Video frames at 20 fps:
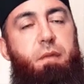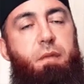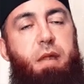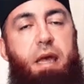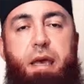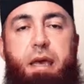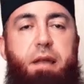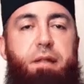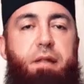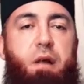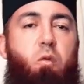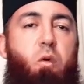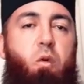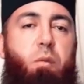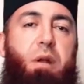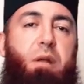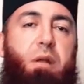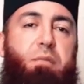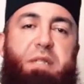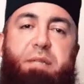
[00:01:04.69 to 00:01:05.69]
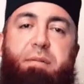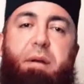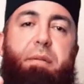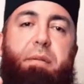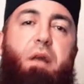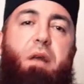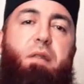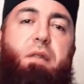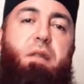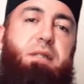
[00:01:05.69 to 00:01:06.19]
أكيد أول مرة تسمع
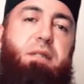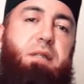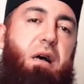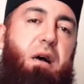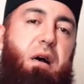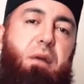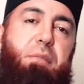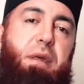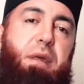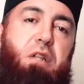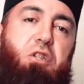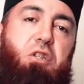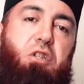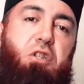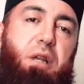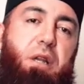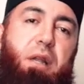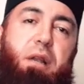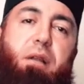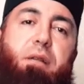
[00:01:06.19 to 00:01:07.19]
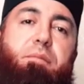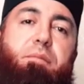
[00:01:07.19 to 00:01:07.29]
بهذا الصحابي الجليل